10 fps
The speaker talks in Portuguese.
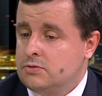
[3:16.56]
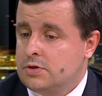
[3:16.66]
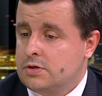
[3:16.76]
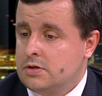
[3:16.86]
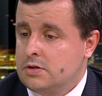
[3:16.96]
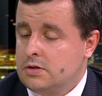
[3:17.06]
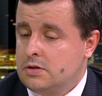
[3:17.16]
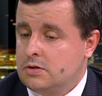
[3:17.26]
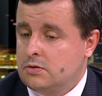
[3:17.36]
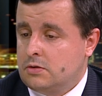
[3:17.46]
o
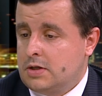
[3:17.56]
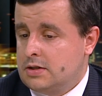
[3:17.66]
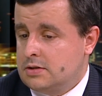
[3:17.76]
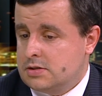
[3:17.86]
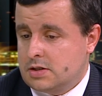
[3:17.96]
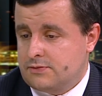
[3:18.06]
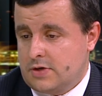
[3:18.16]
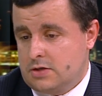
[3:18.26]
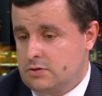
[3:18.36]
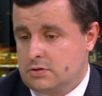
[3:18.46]
que Hollande se
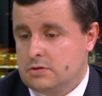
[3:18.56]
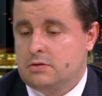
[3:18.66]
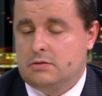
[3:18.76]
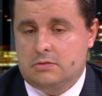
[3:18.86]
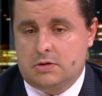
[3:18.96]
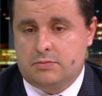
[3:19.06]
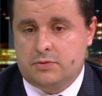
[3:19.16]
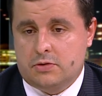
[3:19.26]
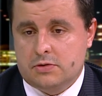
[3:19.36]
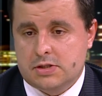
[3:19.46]
refere, e, que, e
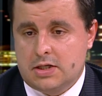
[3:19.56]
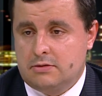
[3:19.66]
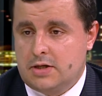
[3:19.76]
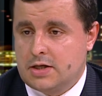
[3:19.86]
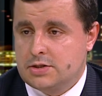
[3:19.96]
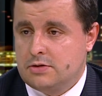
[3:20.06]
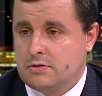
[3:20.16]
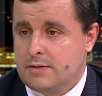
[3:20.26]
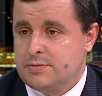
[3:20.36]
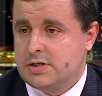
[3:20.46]
por conselho de
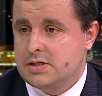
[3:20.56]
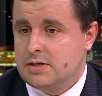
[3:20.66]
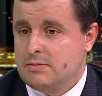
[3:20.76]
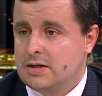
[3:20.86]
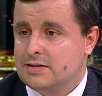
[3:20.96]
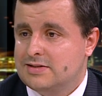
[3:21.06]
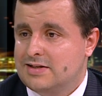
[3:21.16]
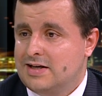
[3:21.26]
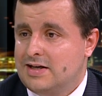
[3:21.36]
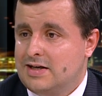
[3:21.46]
Agion, é
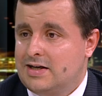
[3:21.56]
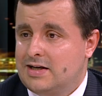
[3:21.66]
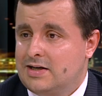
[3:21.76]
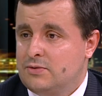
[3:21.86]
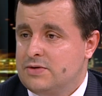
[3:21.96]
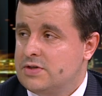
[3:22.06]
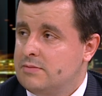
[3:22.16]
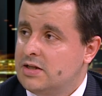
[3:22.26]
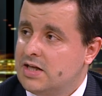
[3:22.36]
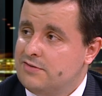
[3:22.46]
precisamente o
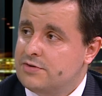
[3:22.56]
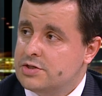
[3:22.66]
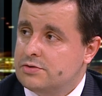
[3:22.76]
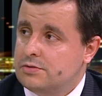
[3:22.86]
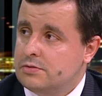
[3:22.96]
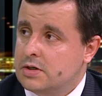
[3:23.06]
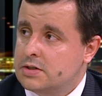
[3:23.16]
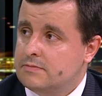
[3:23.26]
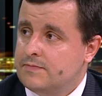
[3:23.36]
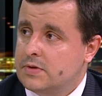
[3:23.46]
investimento em
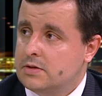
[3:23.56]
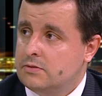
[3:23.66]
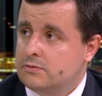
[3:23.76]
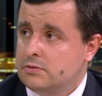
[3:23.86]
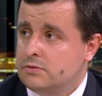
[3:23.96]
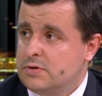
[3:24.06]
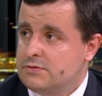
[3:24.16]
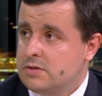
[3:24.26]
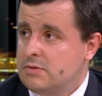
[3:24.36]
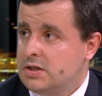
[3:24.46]
infraestruturas no fundo, o
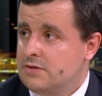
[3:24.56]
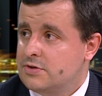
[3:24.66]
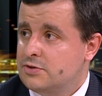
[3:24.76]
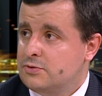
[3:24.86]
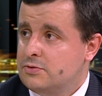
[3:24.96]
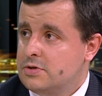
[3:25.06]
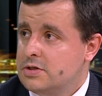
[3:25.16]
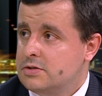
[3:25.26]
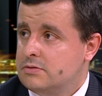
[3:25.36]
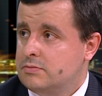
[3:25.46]
investimento em
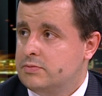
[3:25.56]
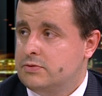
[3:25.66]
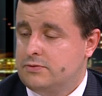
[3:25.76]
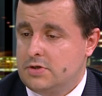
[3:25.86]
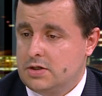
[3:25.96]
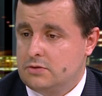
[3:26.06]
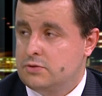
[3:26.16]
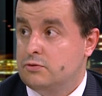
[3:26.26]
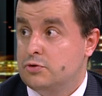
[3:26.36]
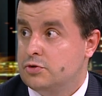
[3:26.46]
infraestruturas, por via
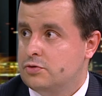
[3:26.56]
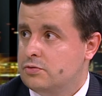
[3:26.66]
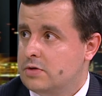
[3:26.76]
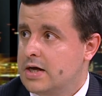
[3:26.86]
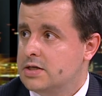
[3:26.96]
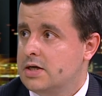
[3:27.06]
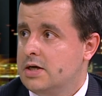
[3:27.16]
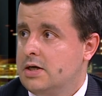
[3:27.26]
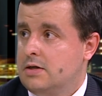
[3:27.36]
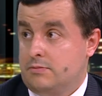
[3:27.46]
dos fundos estruturais,
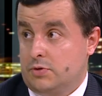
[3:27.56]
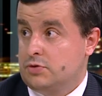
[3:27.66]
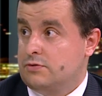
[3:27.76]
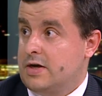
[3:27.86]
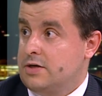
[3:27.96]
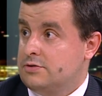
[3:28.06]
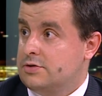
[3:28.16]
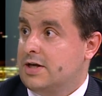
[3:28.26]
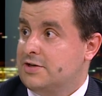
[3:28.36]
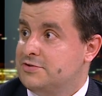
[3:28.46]
pelos vários
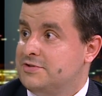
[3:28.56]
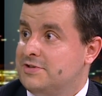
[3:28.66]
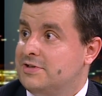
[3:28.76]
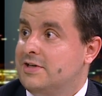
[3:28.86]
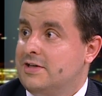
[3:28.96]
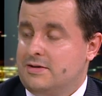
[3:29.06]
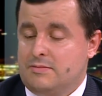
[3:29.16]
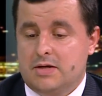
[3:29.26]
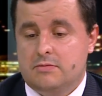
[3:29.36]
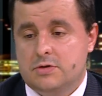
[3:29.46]

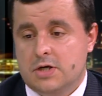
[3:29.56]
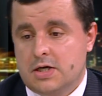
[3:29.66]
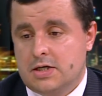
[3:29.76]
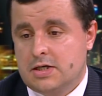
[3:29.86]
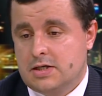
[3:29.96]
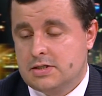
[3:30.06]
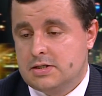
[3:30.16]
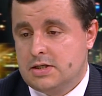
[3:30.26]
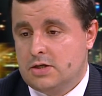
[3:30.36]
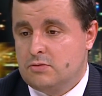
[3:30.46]
Estados-membros, eh, eh,
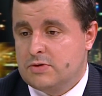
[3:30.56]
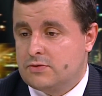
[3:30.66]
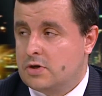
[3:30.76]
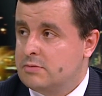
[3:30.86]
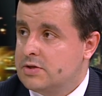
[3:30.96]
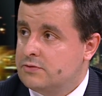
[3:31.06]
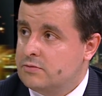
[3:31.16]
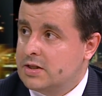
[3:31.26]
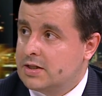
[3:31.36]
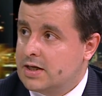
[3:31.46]
seria uma forma de
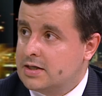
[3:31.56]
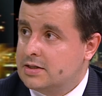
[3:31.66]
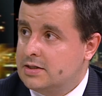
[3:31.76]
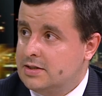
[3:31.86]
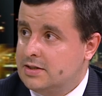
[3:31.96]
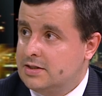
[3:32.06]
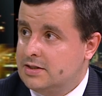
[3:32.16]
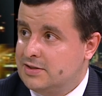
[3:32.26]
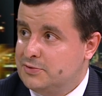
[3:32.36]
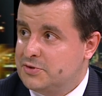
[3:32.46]
fomentar
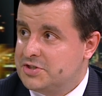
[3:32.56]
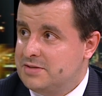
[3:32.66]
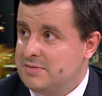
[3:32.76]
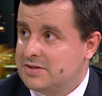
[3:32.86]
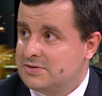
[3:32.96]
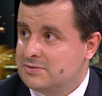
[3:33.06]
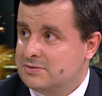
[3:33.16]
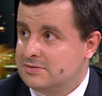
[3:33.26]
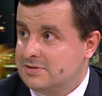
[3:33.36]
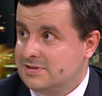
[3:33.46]
eh, o
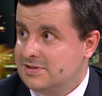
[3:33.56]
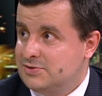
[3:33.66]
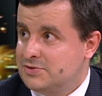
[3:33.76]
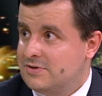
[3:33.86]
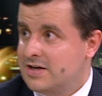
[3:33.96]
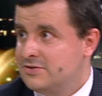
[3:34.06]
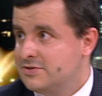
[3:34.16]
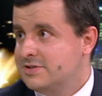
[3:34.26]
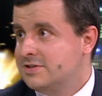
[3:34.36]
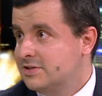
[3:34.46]
crescimento dos,
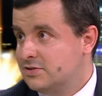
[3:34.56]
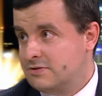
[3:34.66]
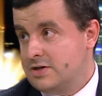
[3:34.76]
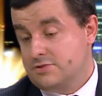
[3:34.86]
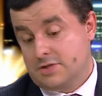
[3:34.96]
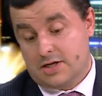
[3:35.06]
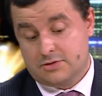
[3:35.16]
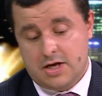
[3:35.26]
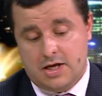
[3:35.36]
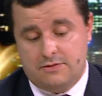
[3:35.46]
vários, dos vários
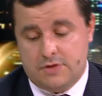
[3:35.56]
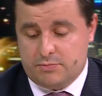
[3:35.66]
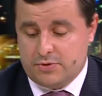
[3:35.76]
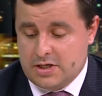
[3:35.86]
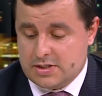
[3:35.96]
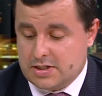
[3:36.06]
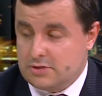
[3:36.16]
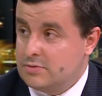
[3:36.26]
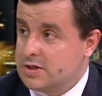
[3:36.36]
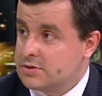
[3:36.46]
Estados. Enfim, poderia ser. Um
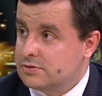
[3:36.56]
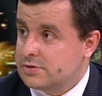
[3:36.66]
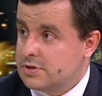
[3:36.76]
modelo que até